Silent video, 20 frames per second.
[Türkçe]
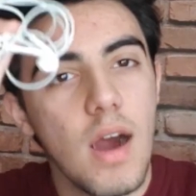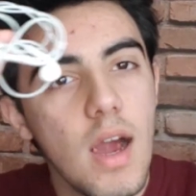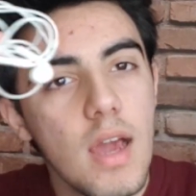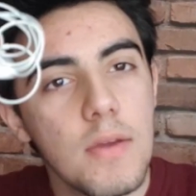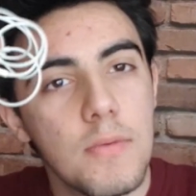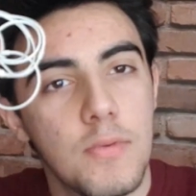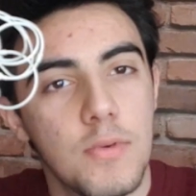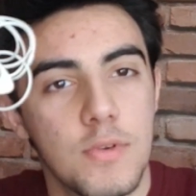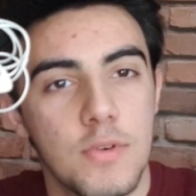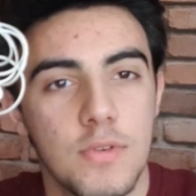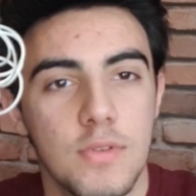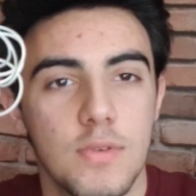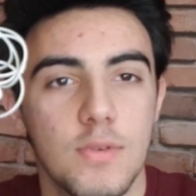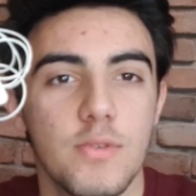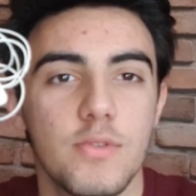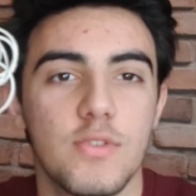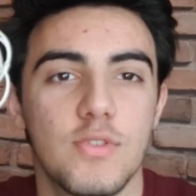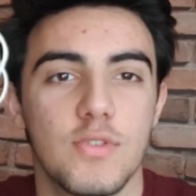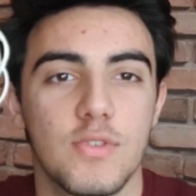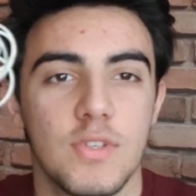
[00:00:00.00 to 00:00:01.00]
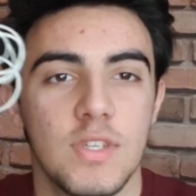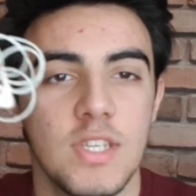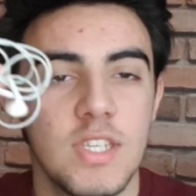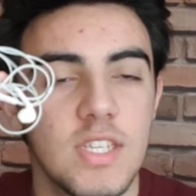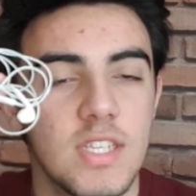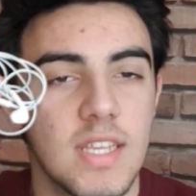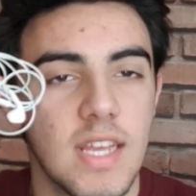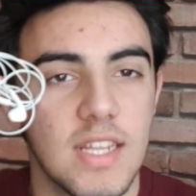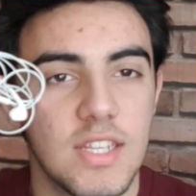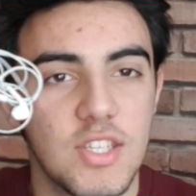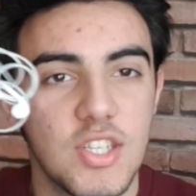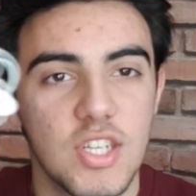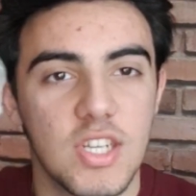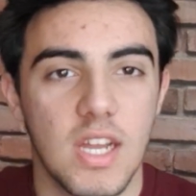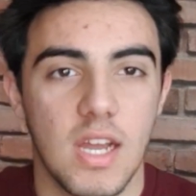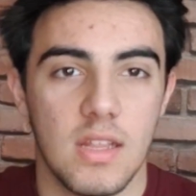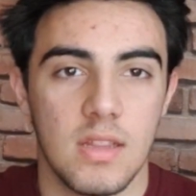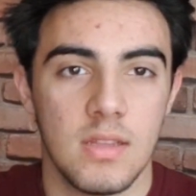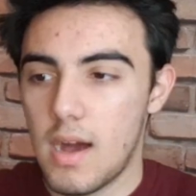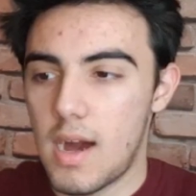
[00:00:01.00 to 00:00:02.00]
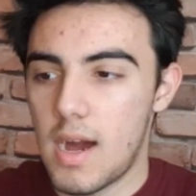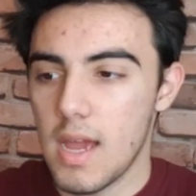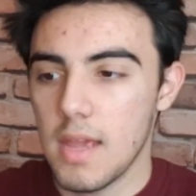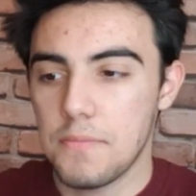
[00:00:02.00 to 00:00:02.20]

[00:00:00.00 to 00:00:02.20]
iPhone kutusunun içinden çıkan